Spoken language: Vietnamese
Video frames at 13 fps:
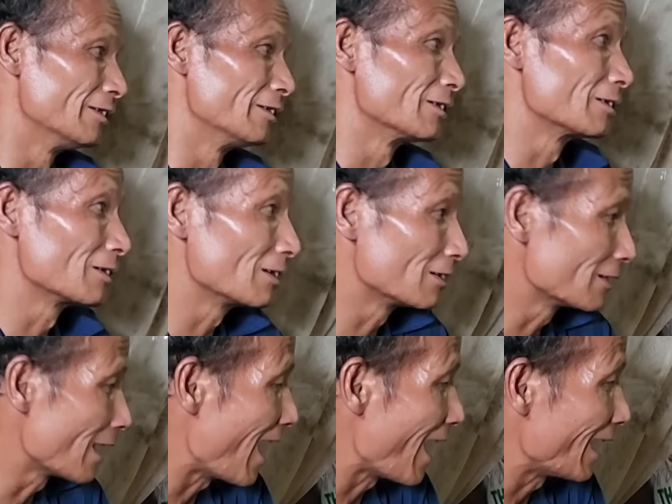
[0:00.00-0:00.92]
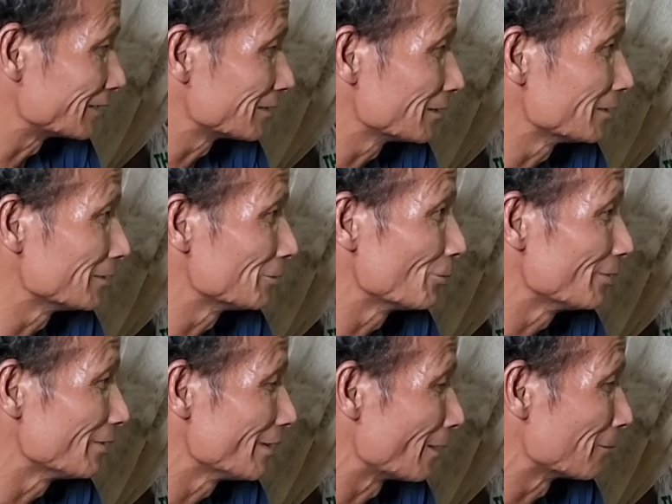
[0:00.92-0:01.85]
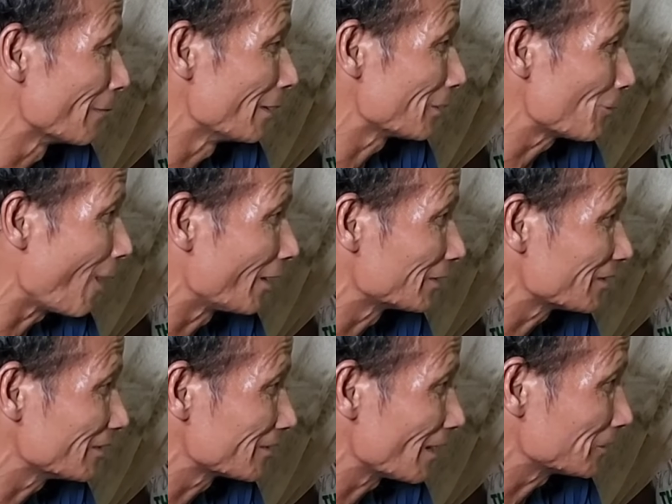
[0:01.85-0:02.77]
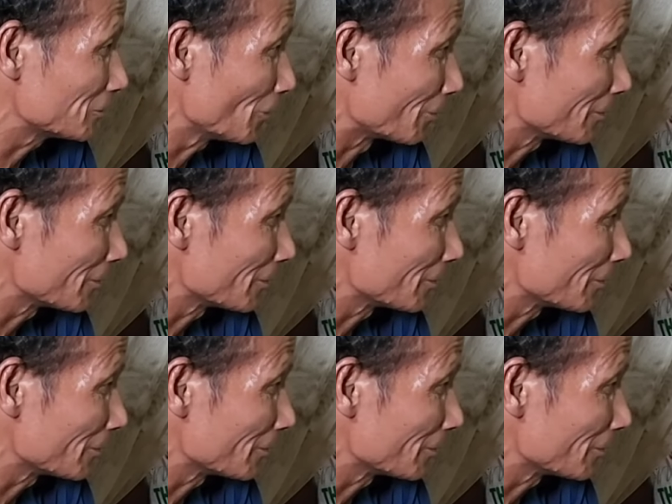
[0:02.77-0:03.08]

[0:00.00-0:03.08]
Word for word: Ừ, gà gì nuôi liền mấy con người ta trộm